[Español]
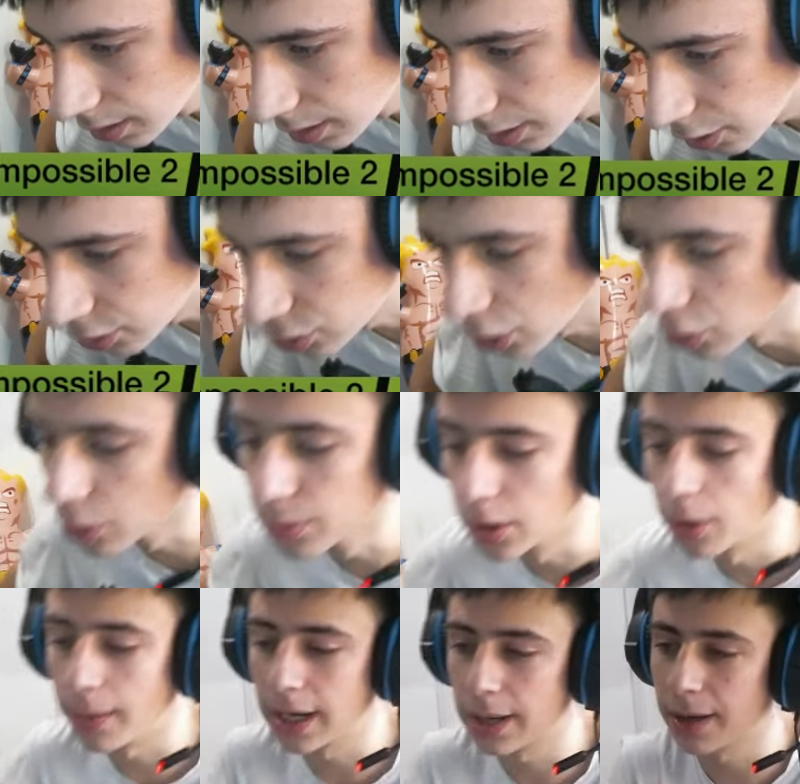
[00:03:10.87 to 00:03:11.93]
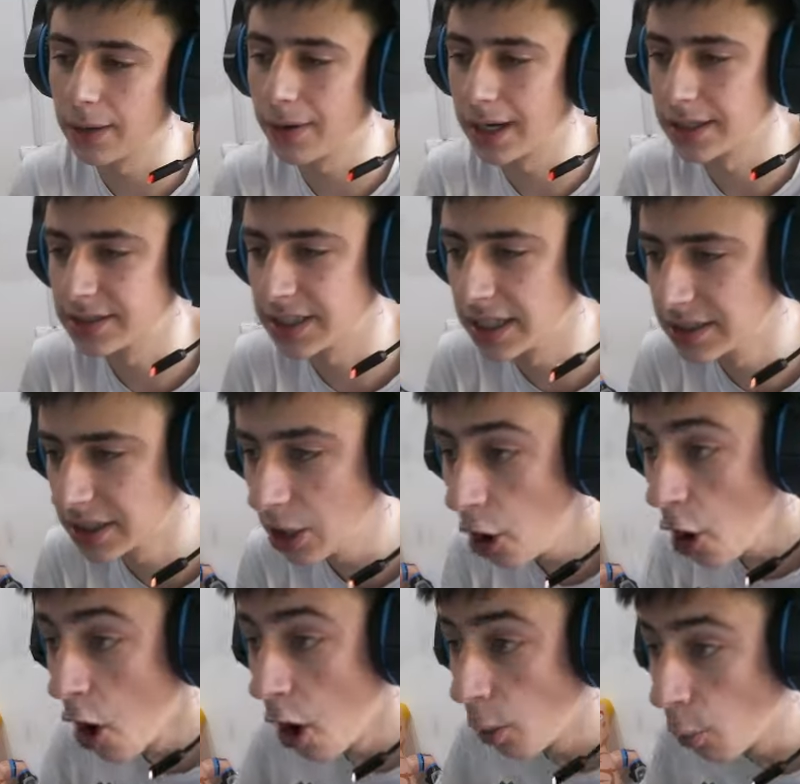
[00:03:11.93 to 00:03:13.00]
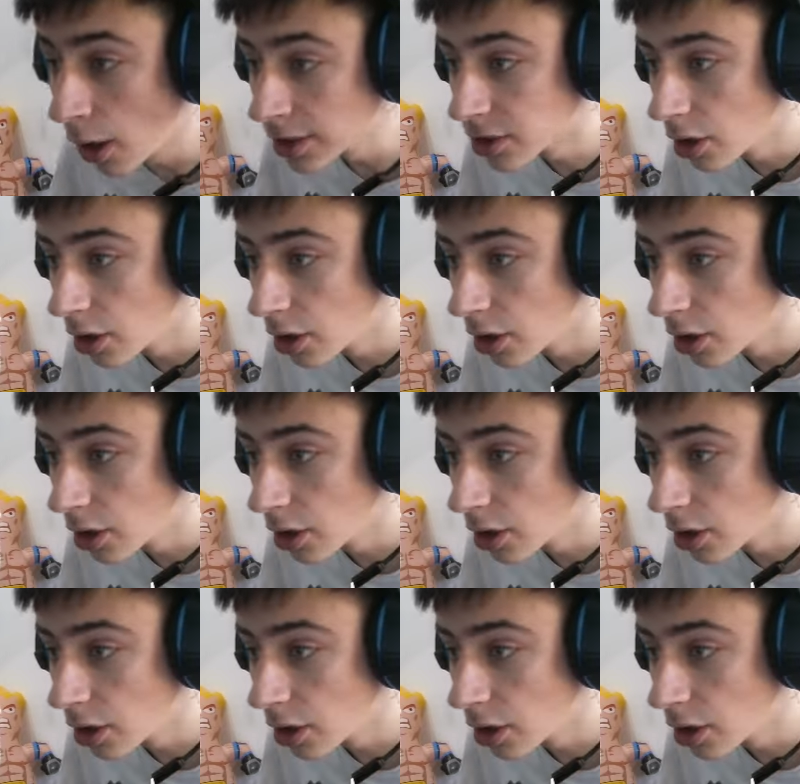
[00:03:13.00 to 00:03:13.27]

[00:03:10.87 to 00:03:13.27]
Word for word: Otro noob no. Vale, vale, vale. Chill, chill. ¡Oh! ¡What!